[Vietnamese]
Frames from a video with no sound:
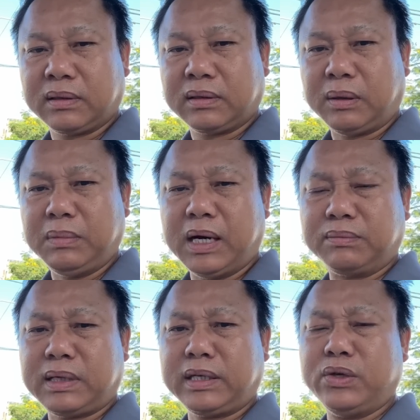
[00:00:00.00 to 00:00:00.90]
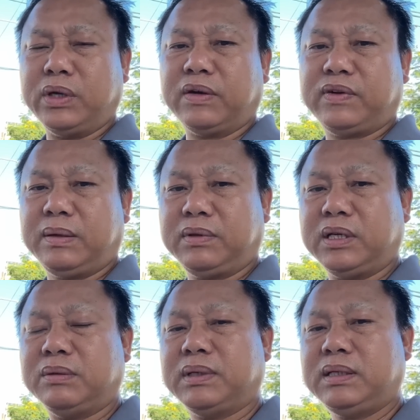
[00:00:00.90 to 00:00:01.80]
tổng hợp rất nhiều giải pháp
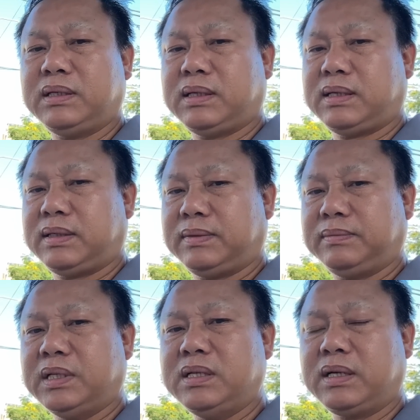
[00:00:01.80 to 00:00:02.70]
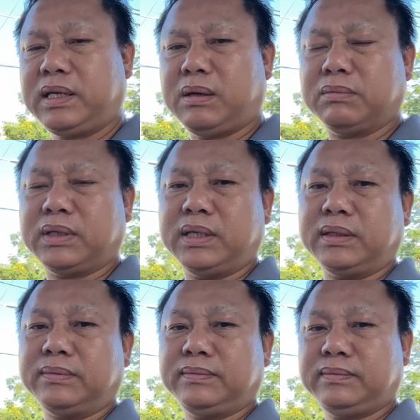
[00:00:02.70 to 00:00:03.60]
thì mới ờ, đưa cái dòng
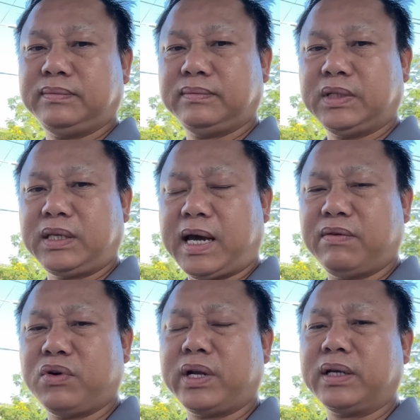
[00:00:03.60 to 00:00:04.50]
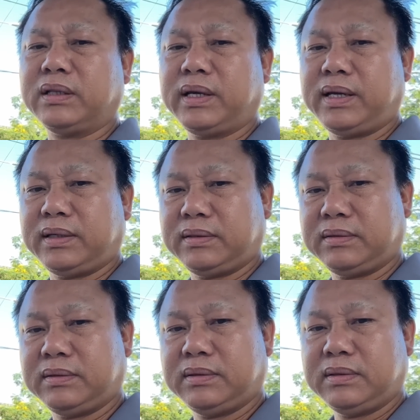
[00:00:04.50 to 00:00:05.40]
tiền nó chạy vào nền kinh tế
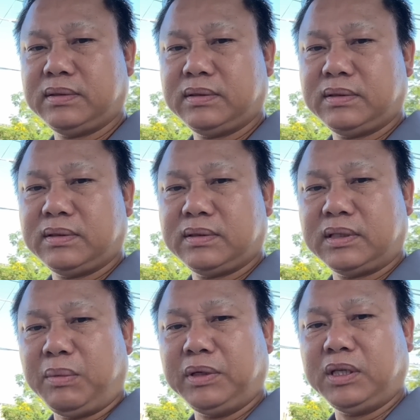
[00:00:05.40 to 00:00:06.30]
nó mới